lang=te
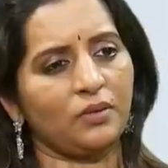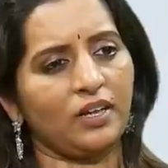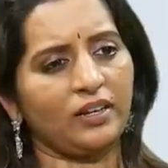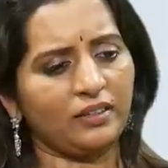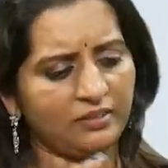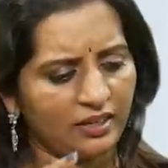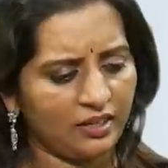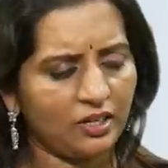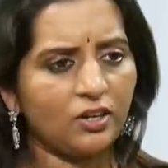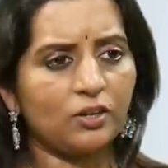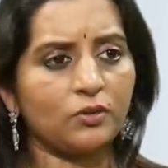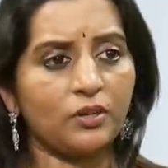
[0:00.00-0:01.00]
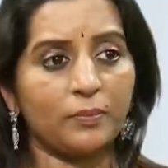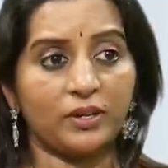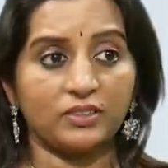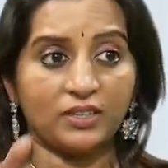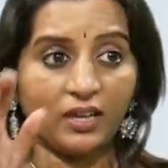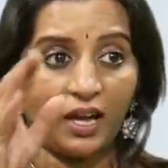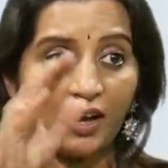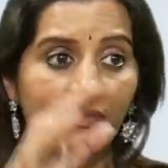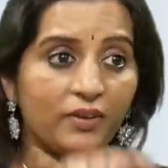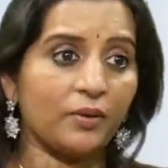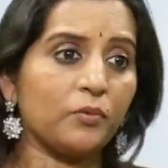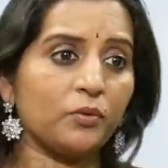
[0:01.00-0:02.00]
ఓకే అంటే శరీరంలో ఉన్న ప్రతి
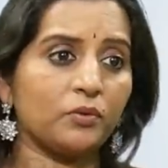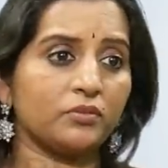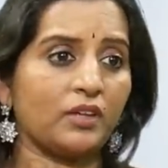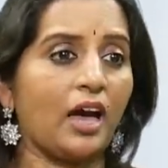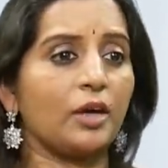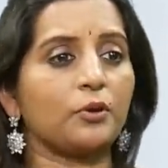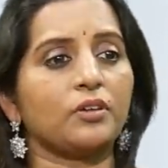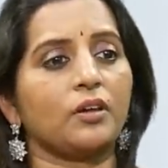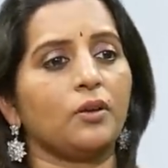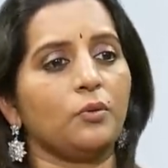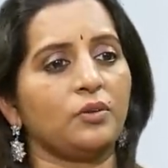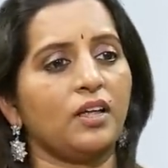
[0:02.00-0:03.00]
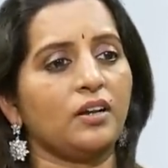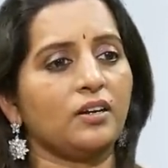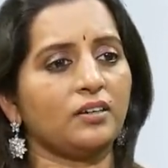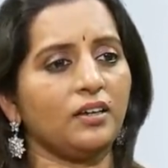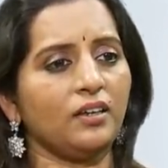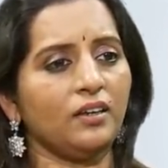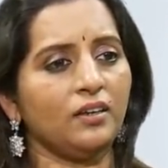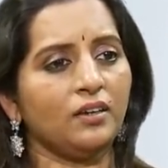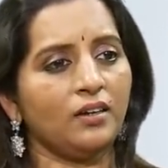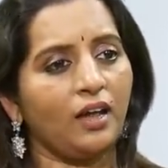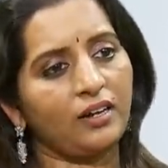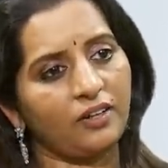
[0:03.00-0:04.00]
అవయము ఆరోగ్యంగా ఉండాలంటే
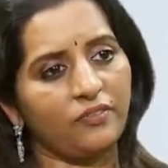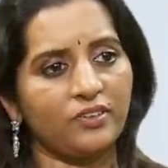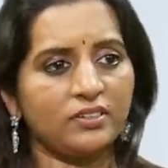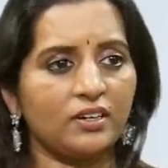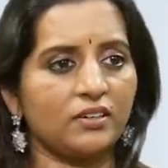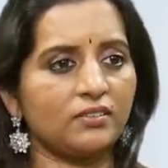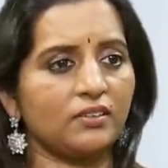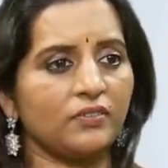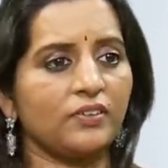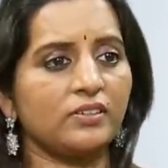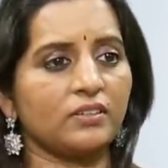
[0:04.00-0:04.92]
ఆ డెఫిషియన్సీ ఫిల్